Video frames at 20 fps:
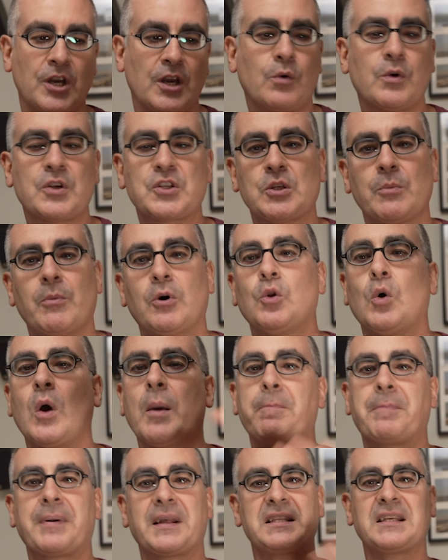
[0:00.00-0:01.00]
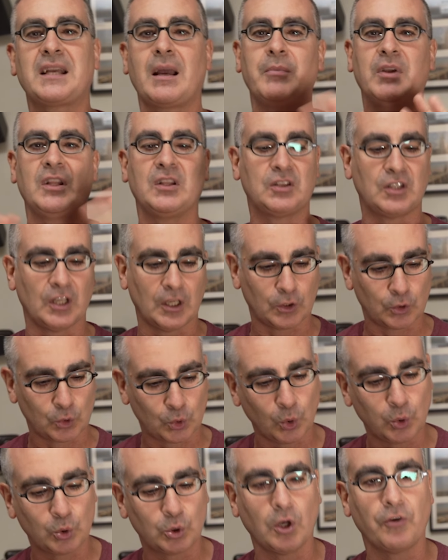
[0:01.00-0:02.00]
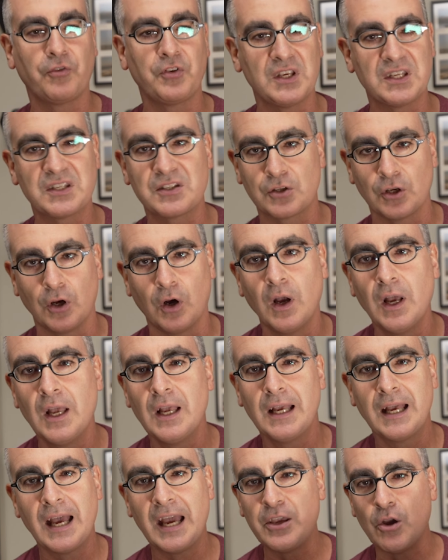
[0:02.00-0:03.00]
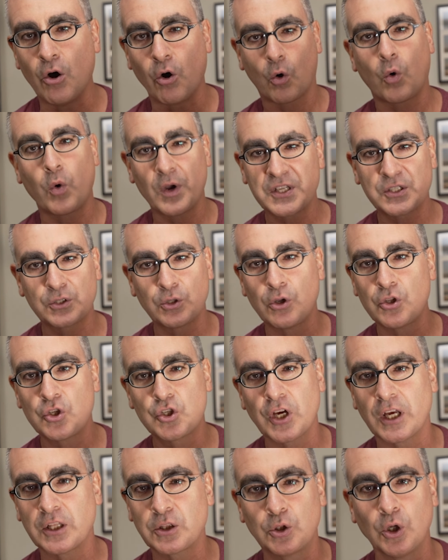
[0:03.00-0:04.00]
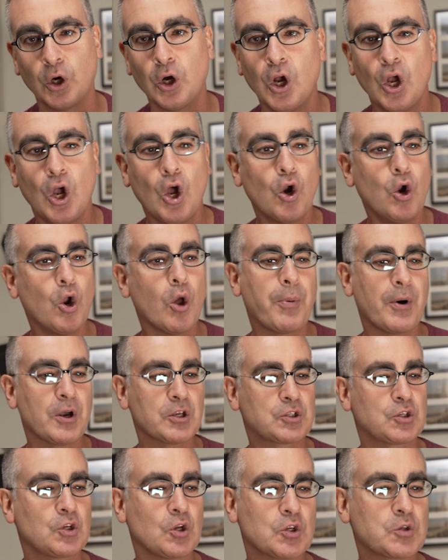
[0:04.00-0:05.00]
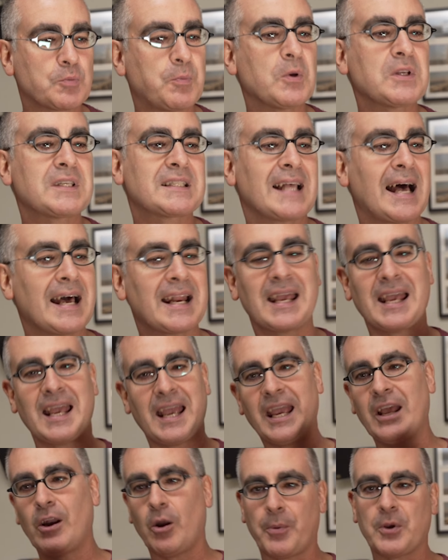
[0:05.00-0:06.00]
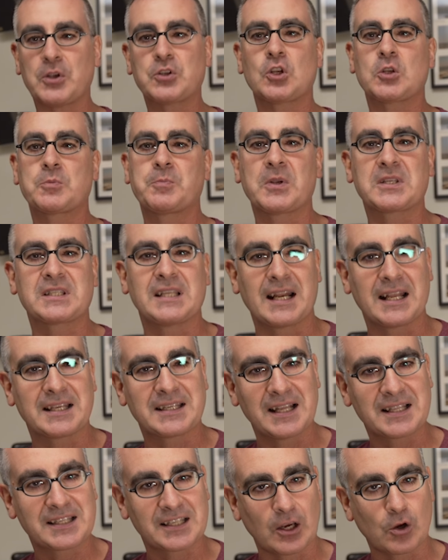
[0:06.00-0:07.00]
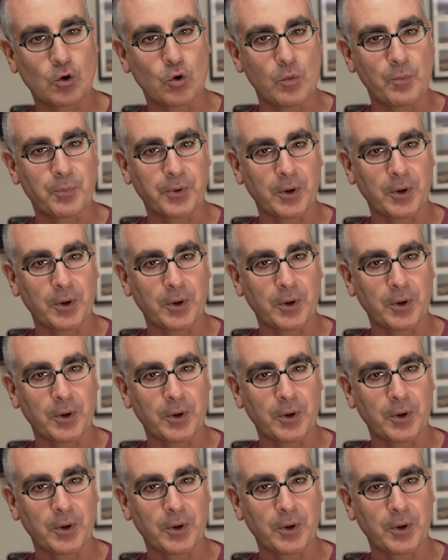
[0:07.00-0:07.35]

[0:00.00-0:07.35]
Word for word: In questo modo è praticamente tutto fisso e io questo oggetto lo posso spostare e lo posso spostare senza alcun